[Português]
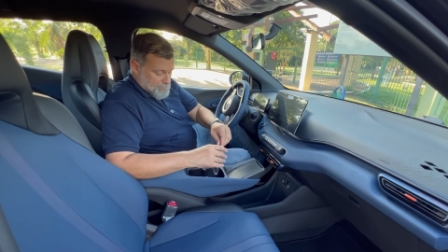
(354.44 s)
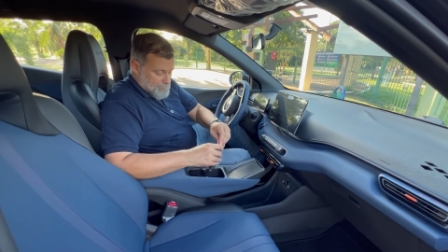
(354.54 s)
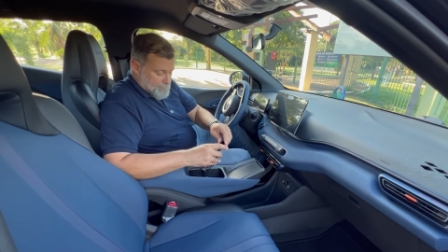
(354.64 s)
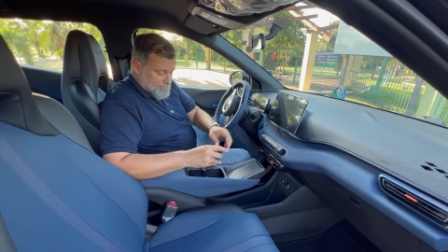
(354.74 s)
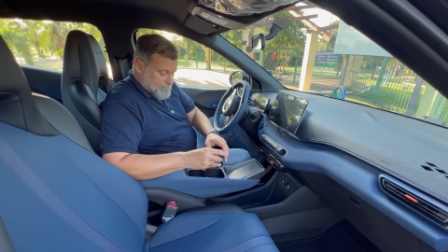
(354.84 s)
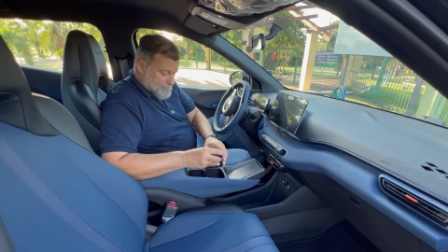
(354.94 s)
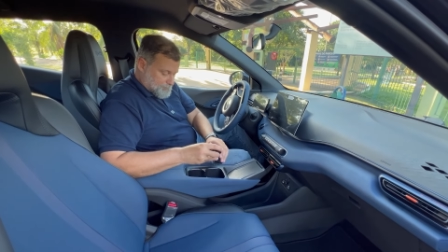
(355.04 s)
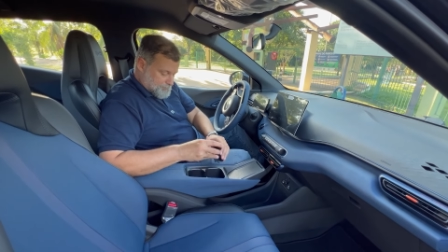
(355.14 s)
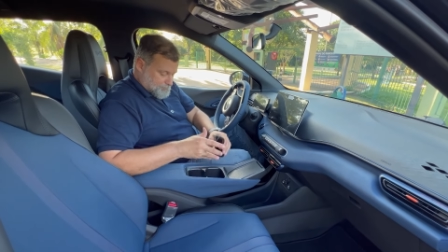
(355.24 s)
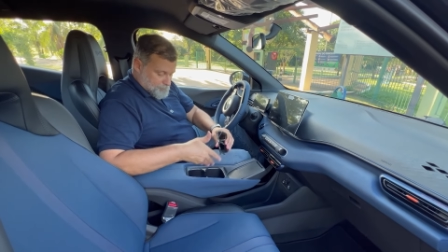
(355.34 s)
É,
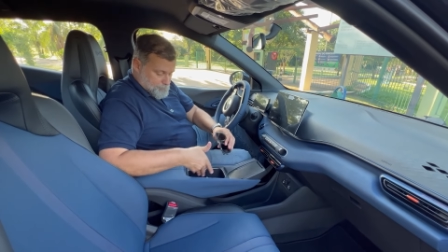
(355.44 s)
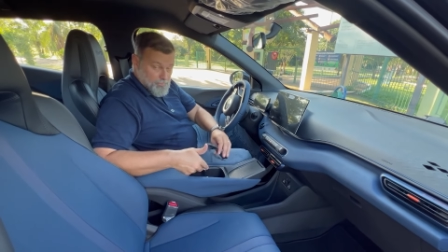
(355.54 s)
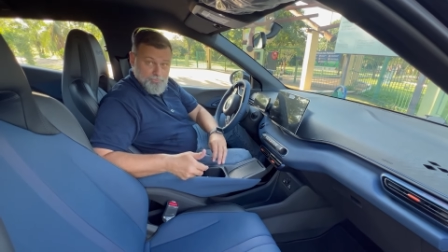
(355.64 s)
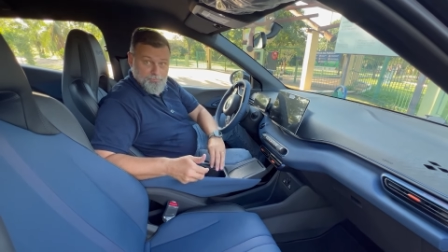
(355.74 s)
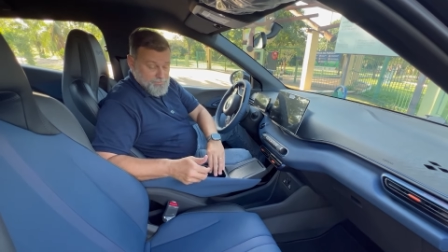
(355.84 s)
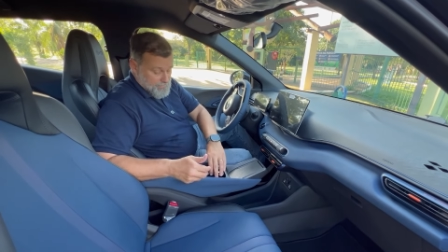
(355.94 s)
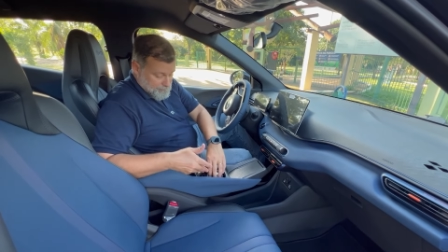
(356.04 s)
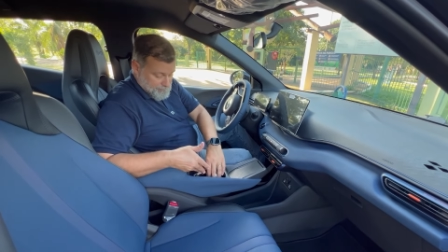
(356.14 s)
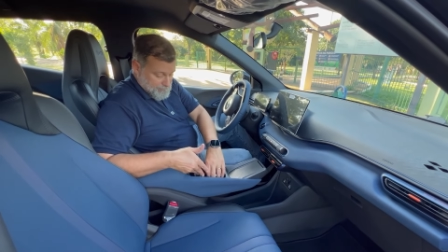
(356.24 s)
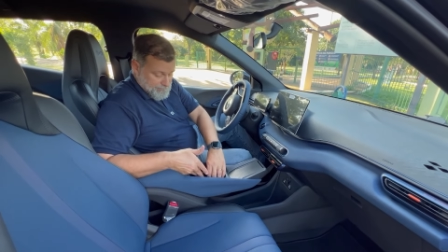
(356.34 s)

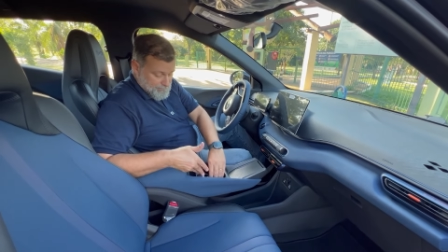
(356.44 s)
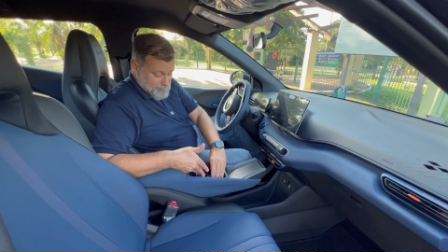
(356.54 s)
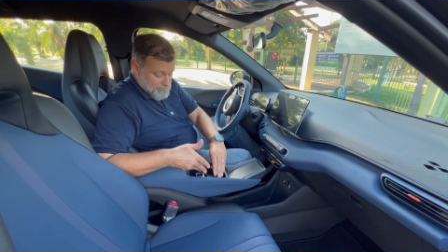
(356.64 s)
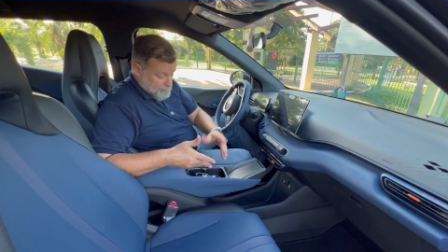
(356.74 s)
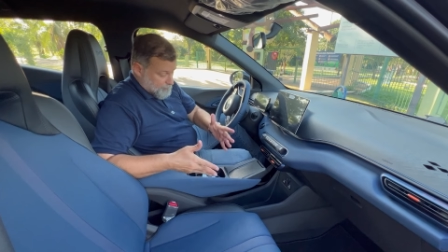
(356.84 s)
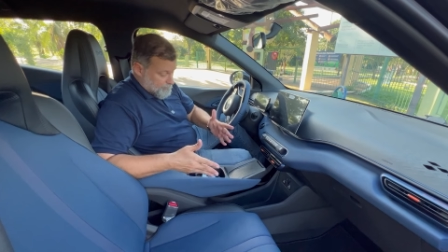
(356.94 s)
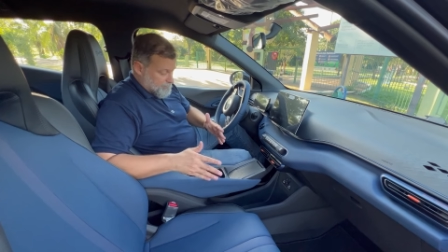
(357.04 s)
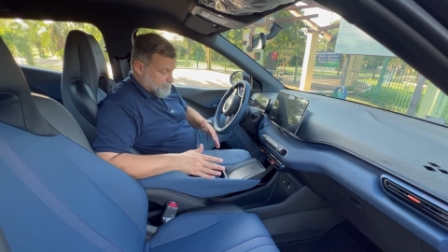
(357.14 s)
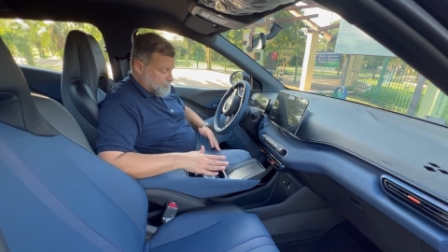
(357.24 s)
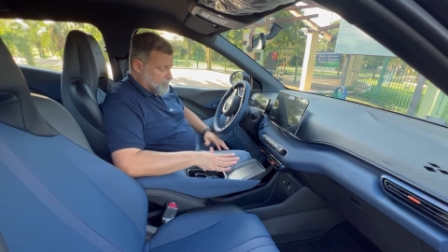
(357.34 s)
Porta-objetos, você já está vendo aqui, estou
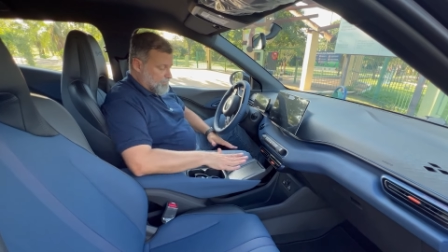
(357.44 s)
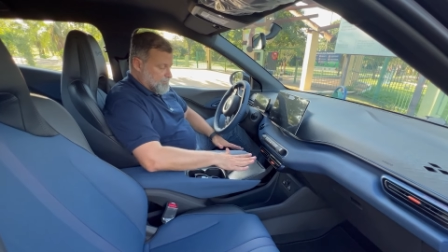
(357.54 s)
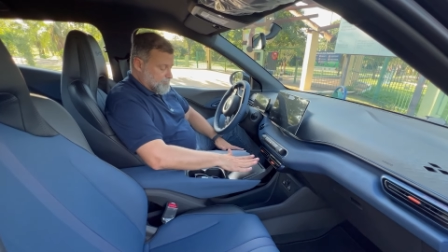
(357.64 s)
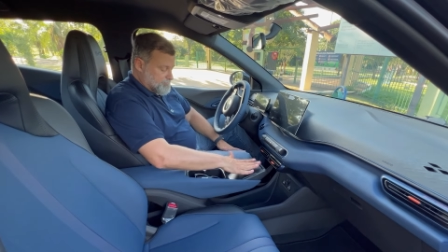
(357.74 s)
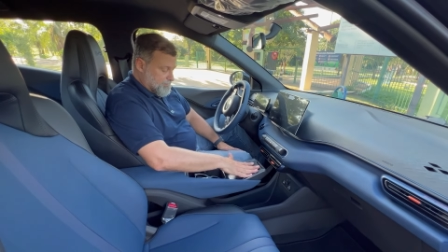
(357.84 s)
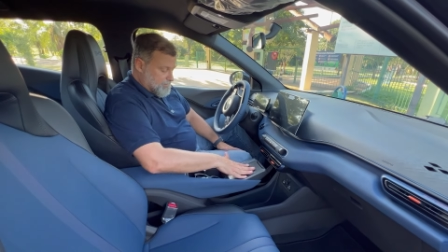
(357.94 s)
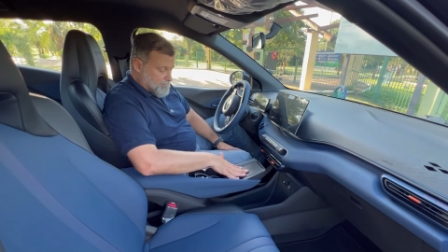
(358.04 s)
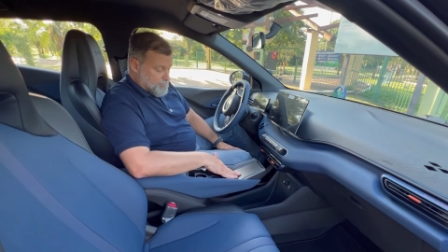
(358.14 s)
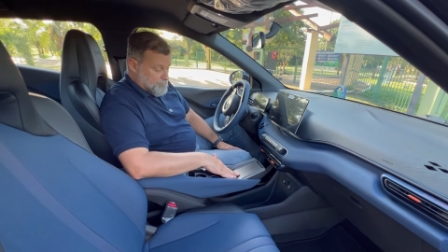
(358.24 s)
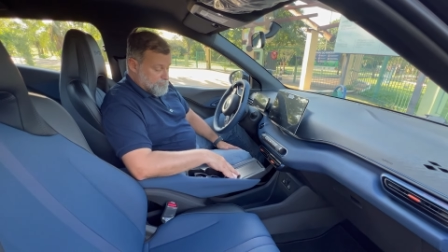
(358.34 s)
deixando meu óculos.
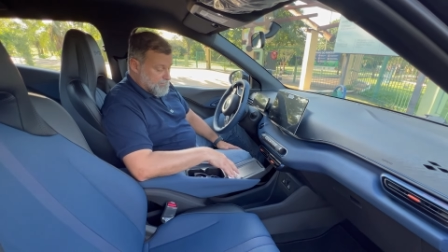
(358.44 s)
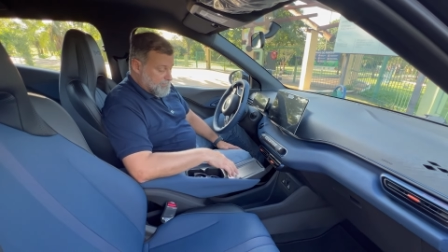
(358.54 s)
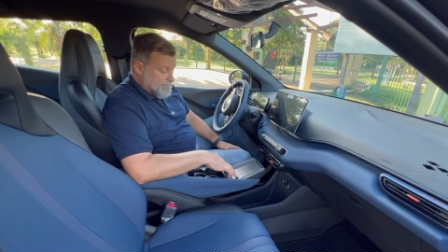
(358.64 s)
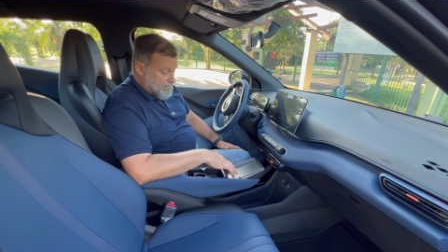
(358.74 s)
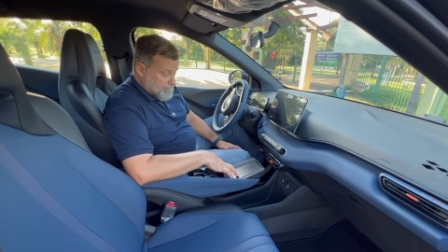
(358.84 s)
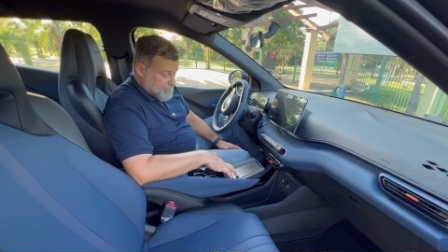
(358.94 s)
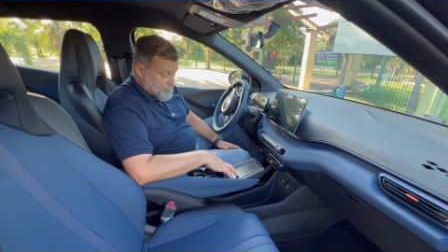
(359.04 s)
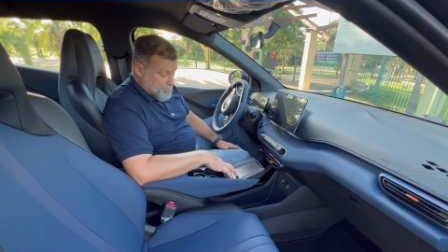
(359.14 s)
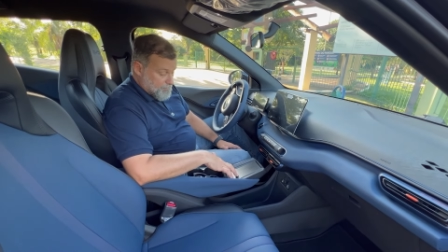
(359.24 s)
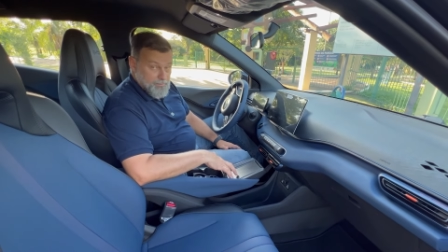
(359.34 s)
Você
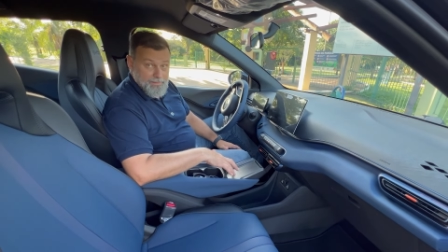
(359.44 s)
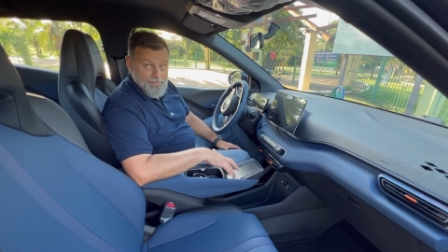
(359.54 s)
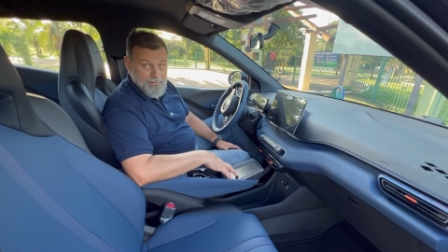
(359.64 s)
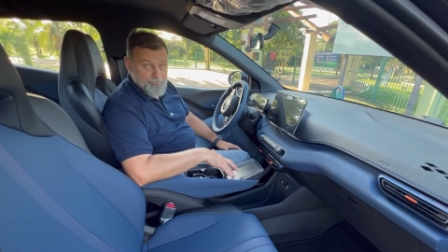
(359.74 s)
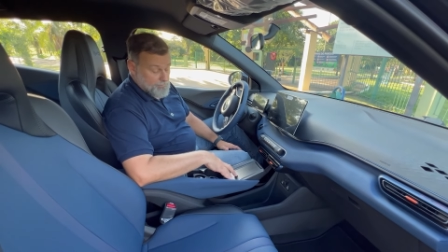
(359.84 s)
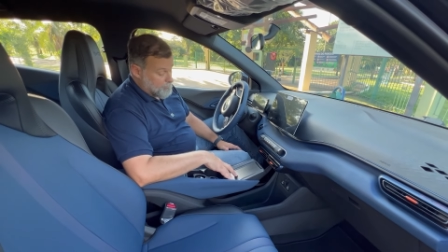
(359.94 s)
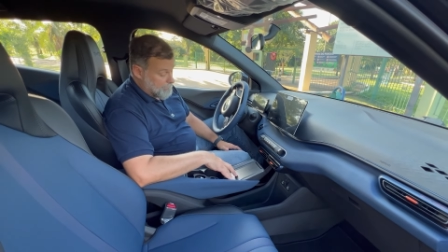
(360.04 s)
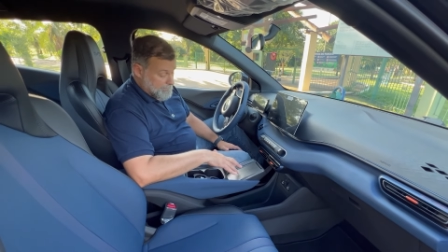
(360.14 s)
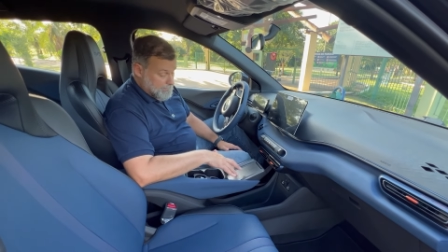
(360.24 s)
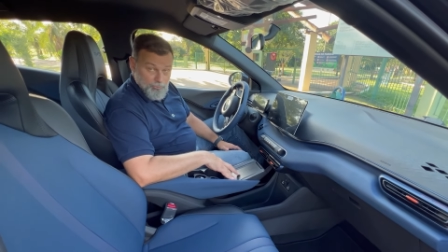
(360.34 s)
tem um, um
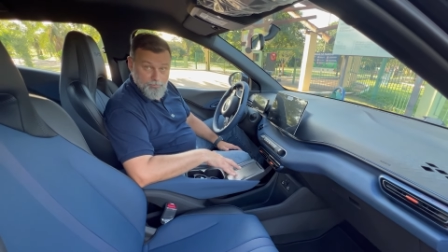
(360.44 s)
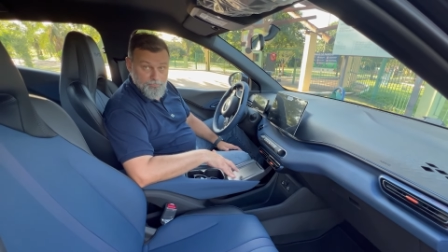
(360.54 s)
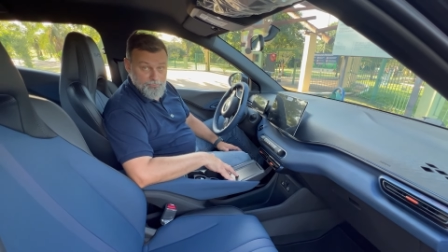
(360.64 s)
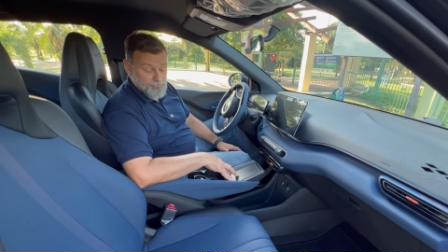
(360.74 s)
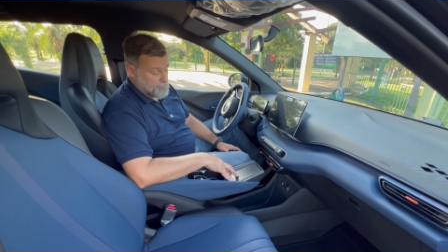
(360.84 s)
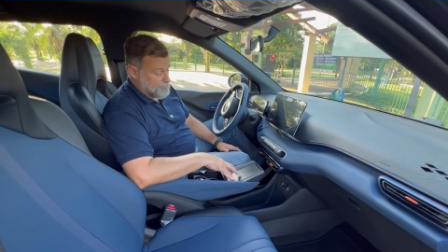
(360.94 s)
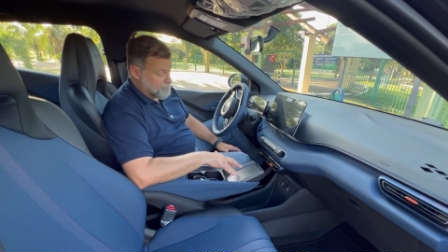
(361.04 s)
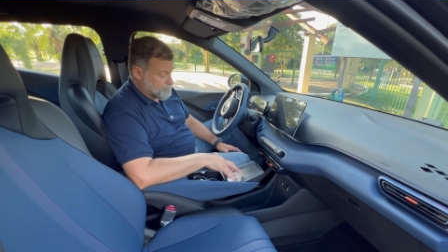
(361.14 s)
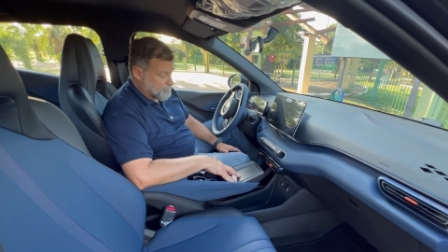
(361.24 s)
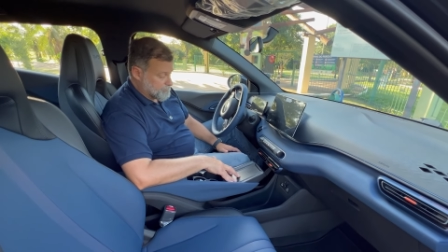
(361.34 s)
carregador por
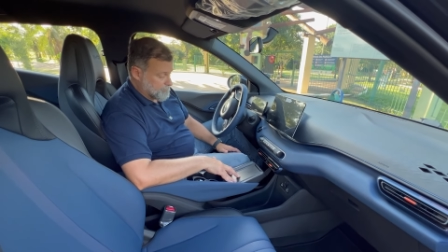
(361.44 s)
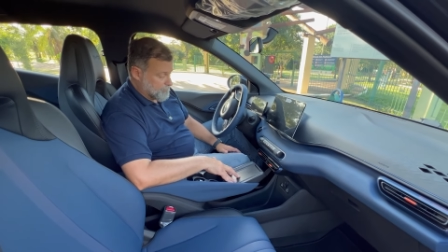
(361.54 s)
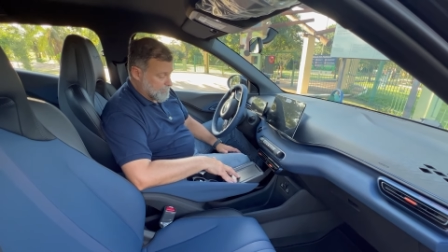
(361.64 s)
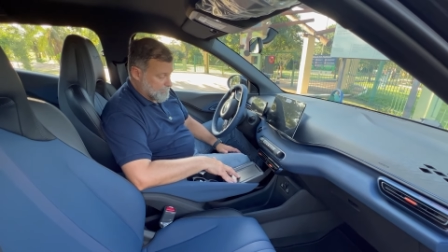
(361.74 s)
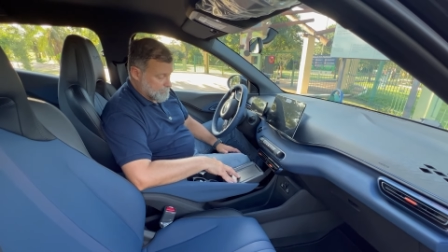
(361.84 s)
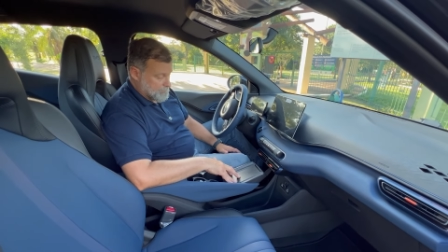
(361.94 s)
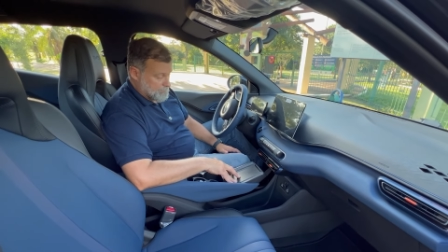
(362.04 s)
indução do seu celular.